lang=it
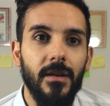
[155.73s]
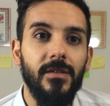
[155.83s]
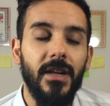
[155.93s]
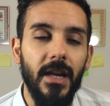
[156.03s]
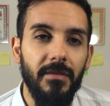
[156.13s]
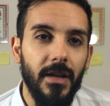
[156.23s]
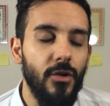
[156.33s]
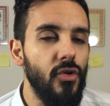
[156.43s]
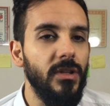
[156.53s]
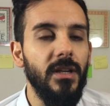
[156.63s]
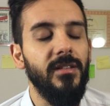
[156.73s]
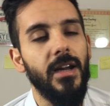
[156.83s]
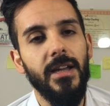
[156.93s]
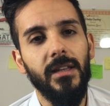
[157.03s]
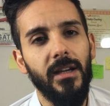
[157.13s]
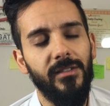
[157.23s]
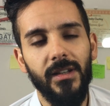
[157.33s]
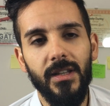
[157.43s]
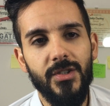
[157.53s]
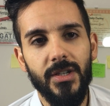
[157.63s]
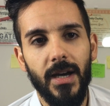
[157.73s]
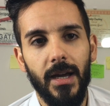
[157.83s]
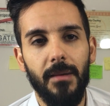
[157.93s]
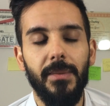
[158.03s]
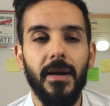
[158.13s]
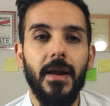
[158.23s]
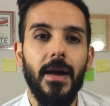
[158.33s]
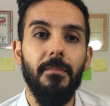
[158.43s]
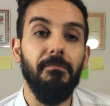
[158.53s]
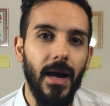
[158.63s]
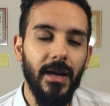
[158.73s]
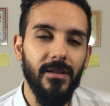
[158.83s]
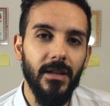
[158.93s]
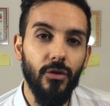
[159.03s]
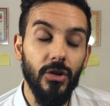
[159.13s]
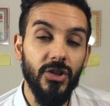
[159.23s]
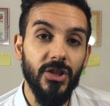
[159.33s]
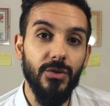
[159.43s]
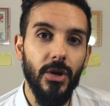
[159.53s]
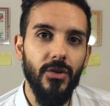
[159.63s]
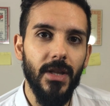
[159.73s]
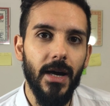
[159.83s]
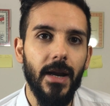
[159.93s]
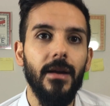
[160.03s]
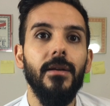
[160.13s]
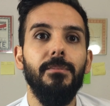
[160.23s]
Scrivi, non utilizzare niente che sia digitale, perché anche se la tecnologia ci può aiutare,